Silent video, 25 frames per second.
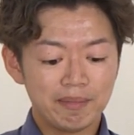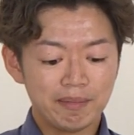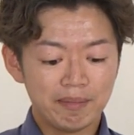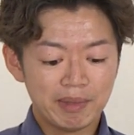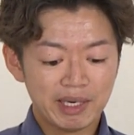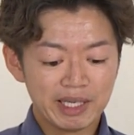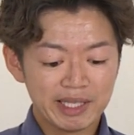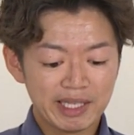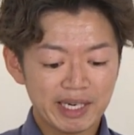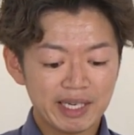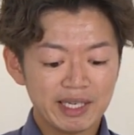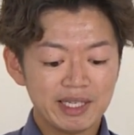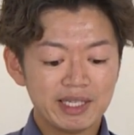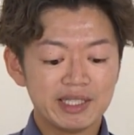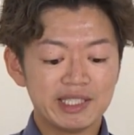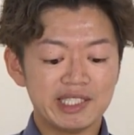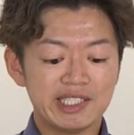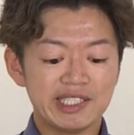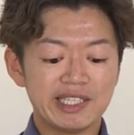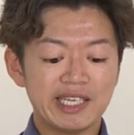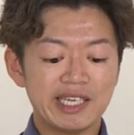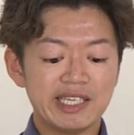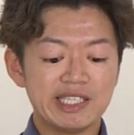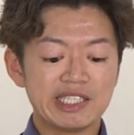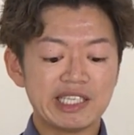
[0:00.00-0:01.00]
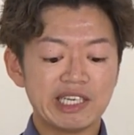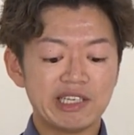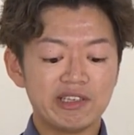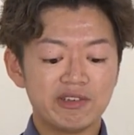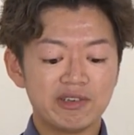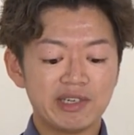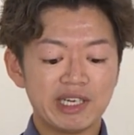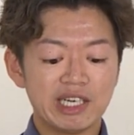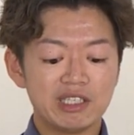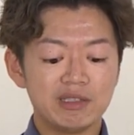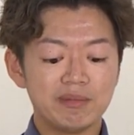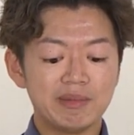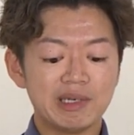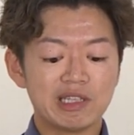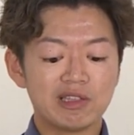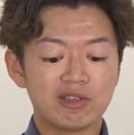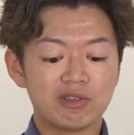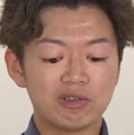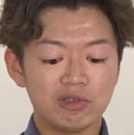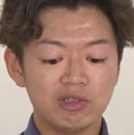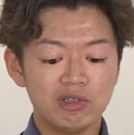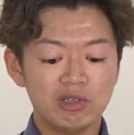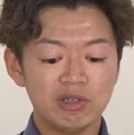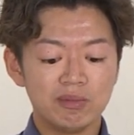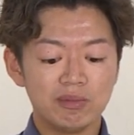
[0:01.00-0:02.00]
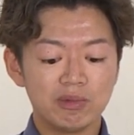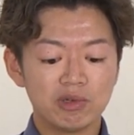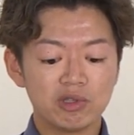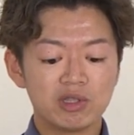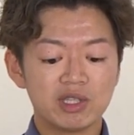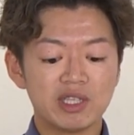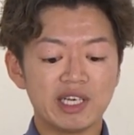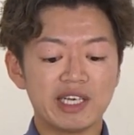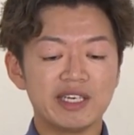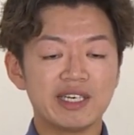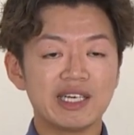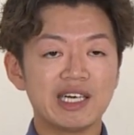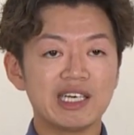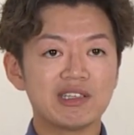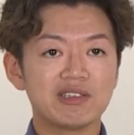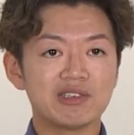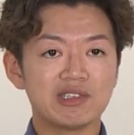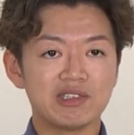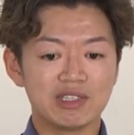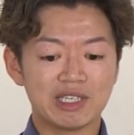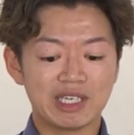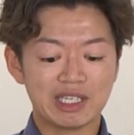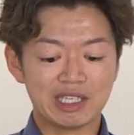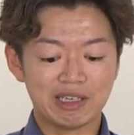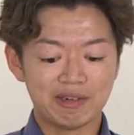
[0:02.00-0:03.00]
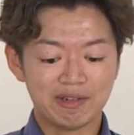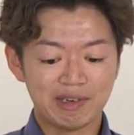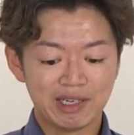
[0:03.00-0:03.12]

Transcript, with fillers: まだ自転車用ヘルメットを持っていないという方